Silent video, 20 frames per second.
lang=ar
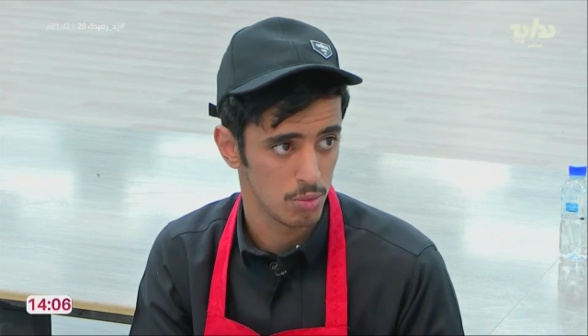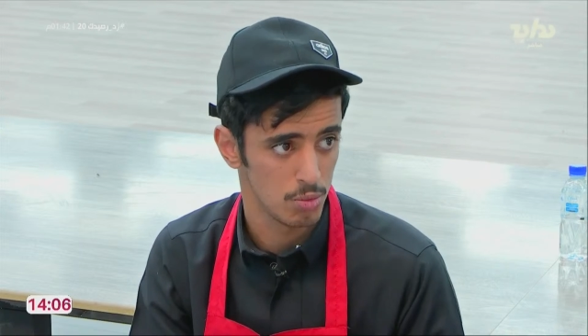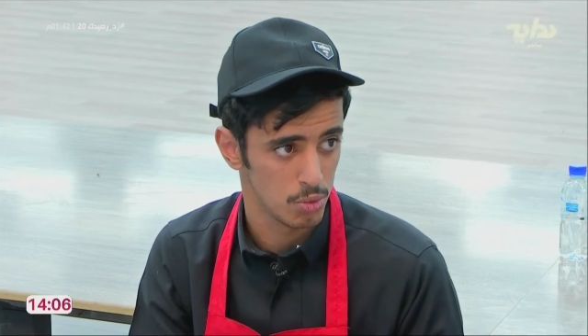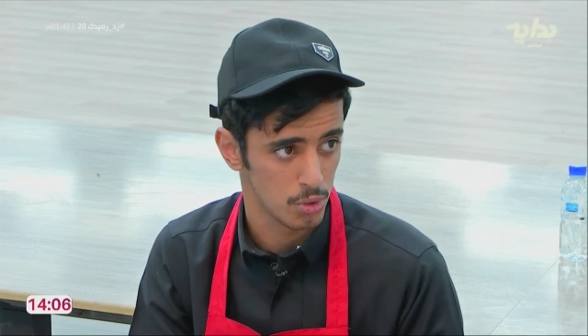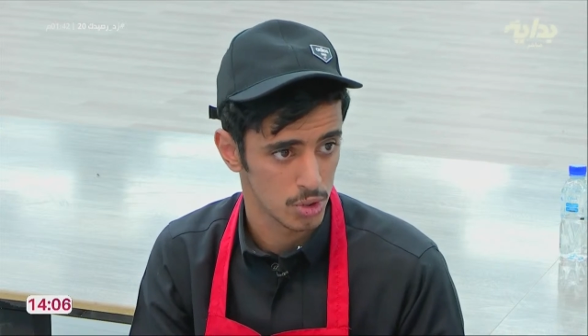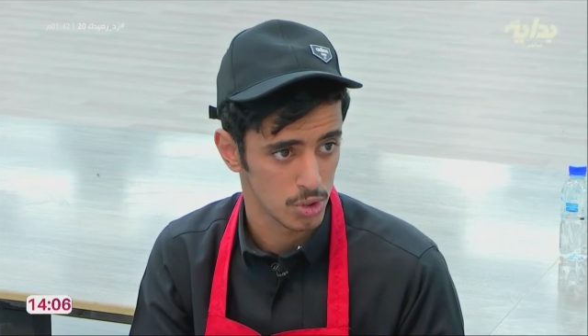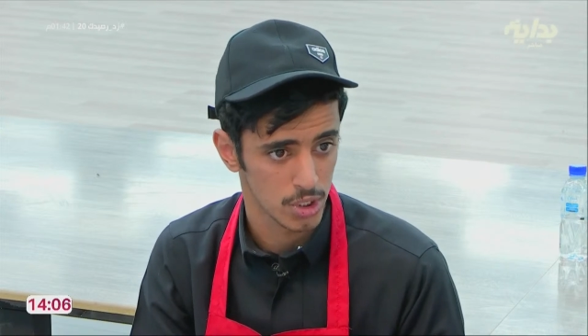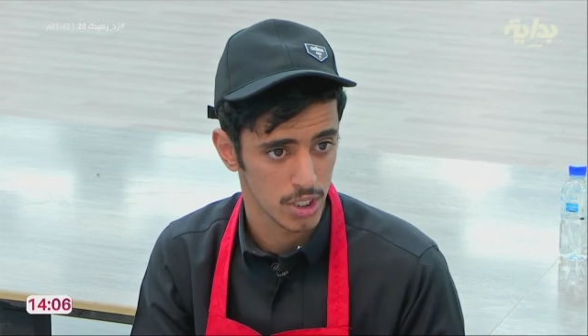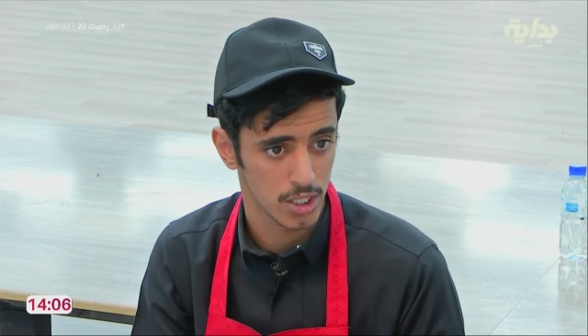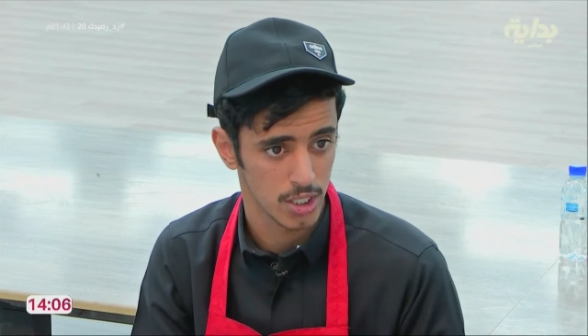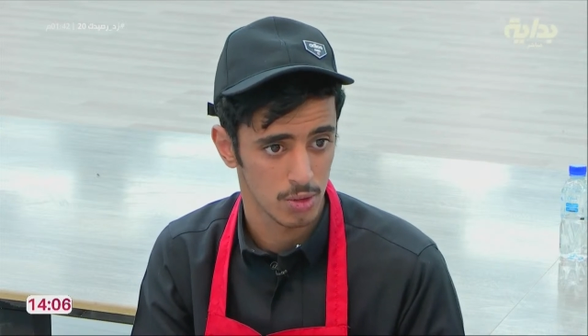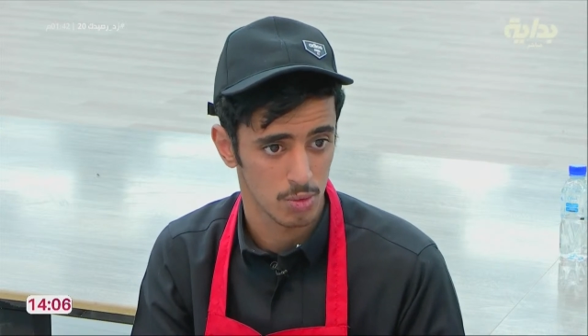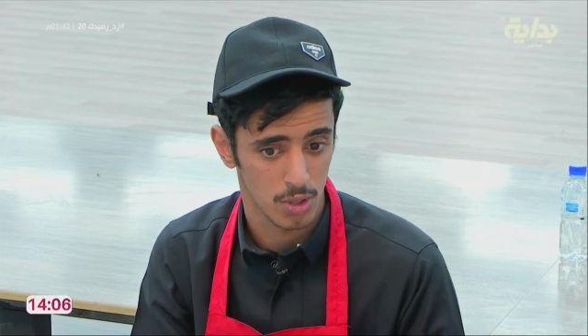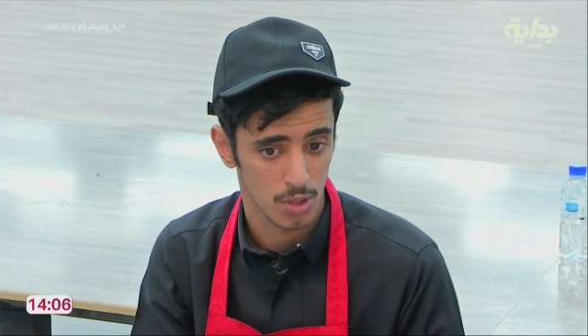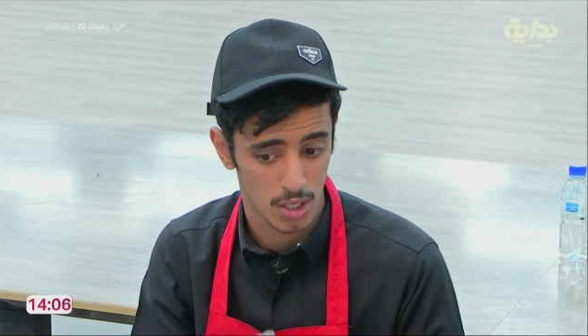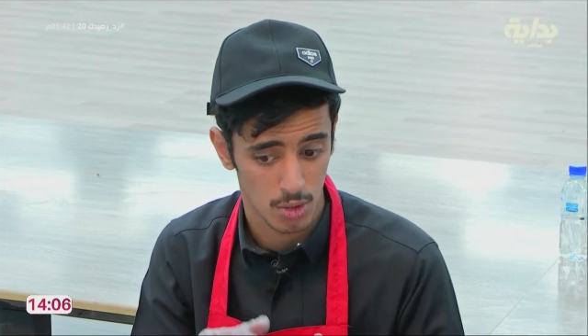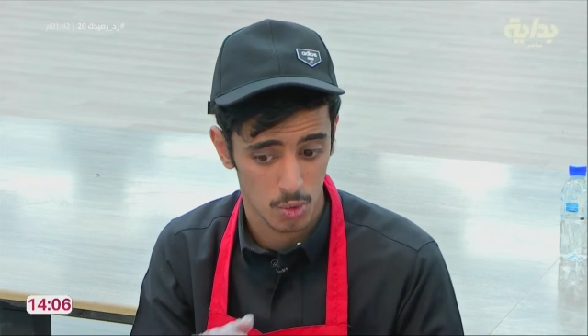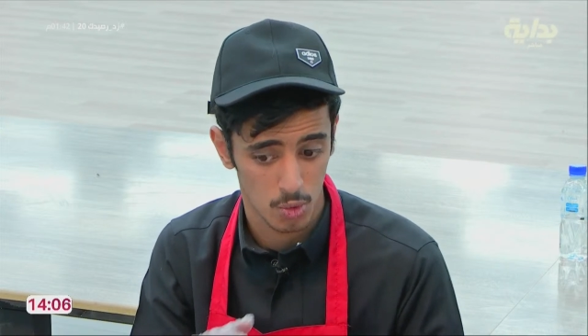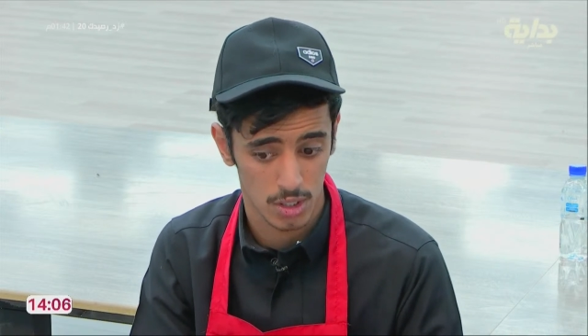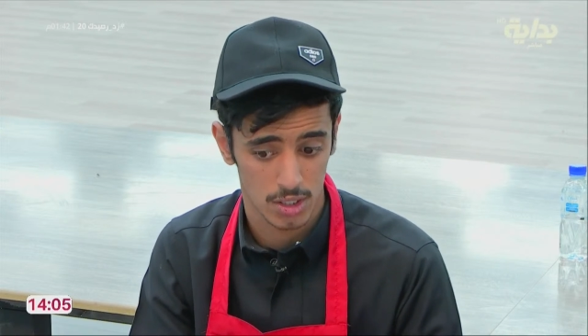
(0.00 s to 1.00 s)
ابوك شيء
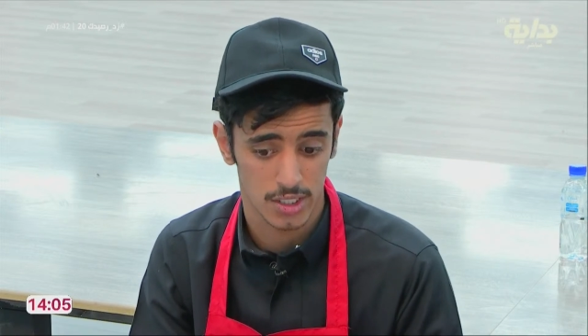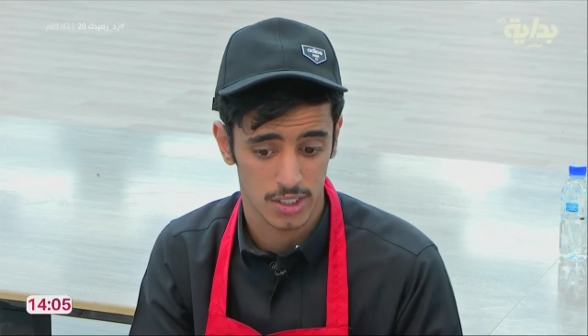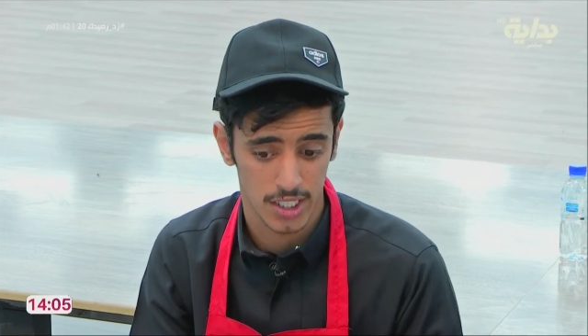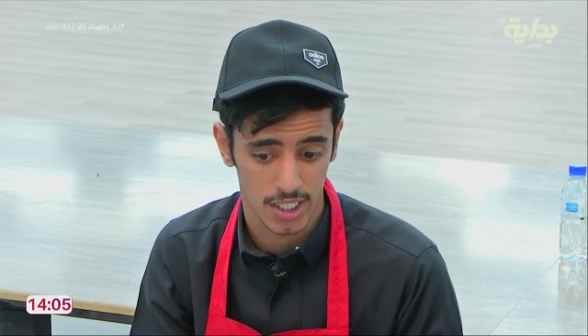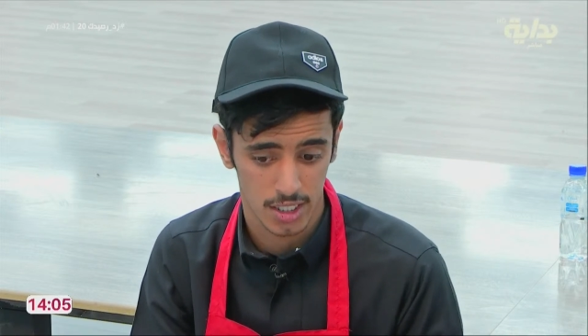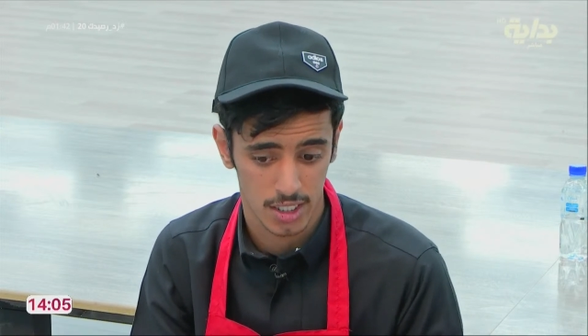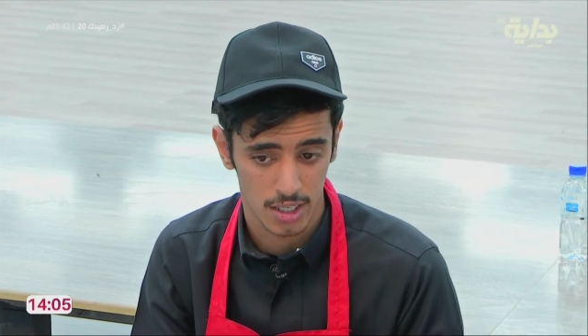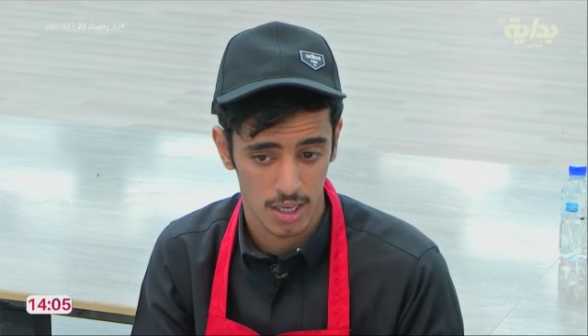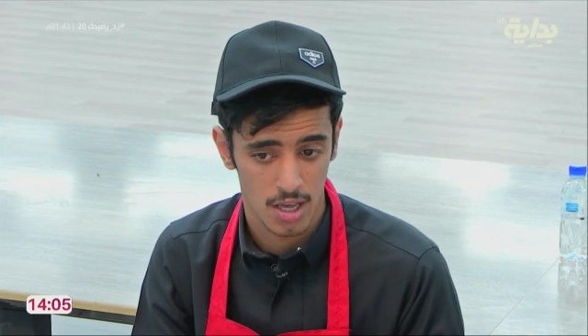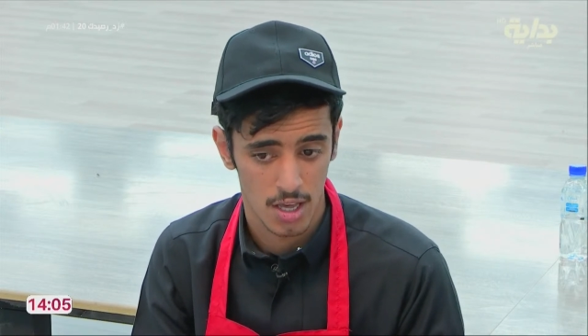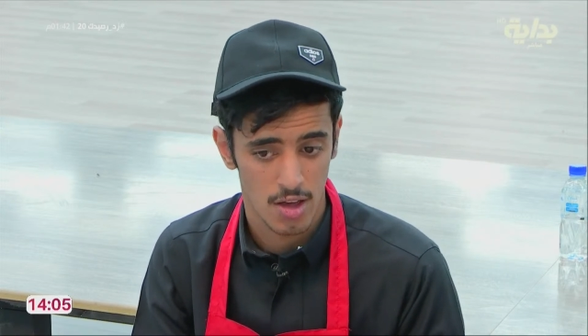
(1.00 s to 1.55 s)
ولا والديك